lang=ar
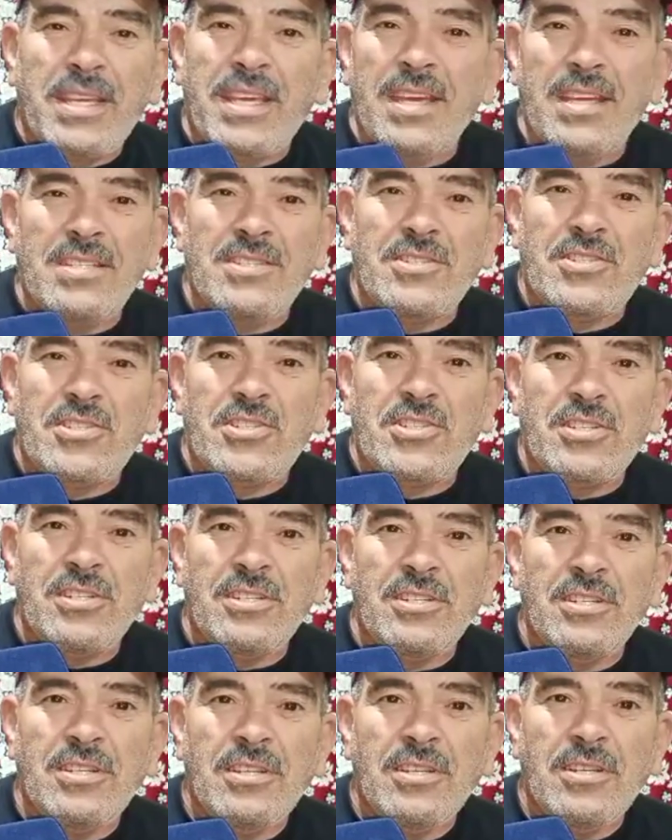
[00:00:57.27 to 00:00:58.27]

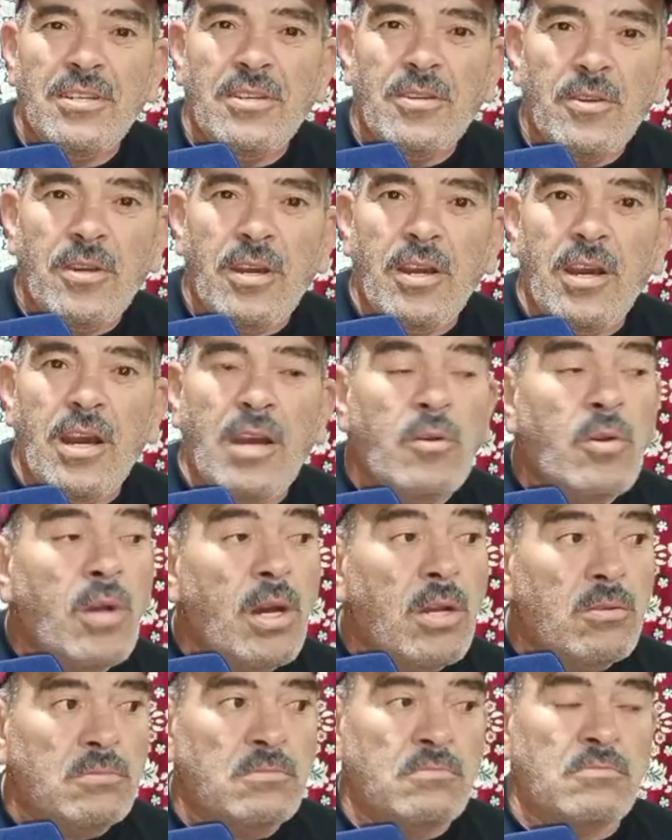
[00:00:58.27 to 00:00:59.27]
كاينش اه
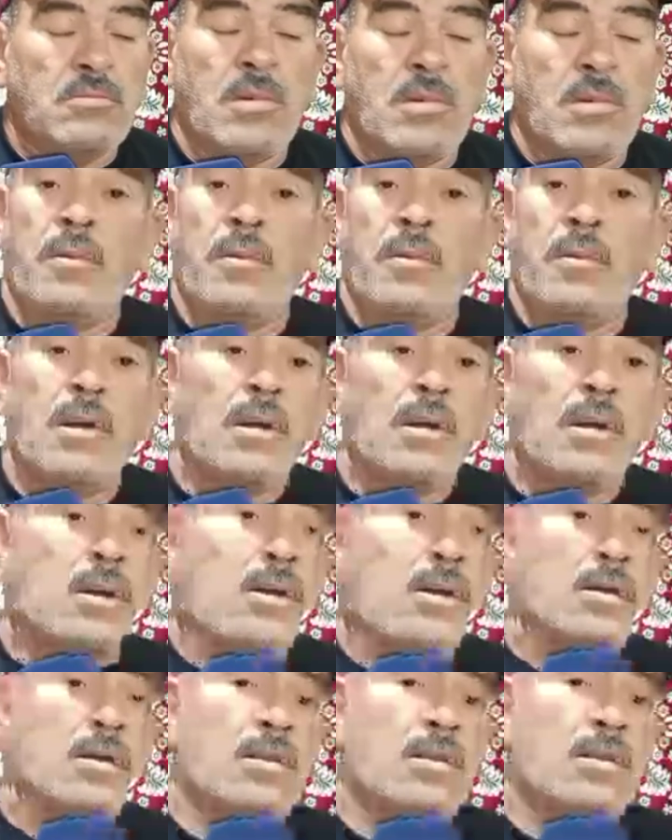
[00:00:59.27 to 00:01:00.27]
والو
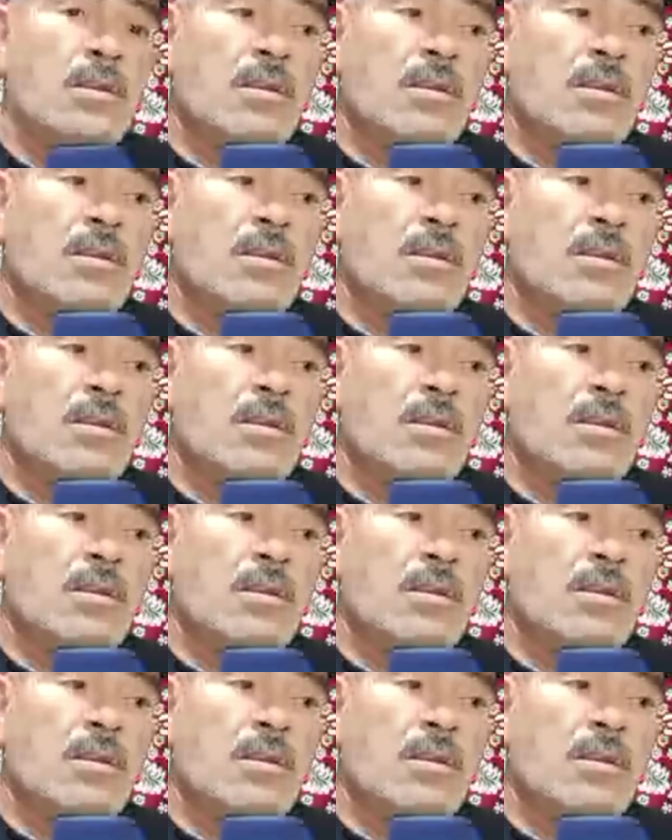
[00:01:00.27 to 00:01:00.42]
آه،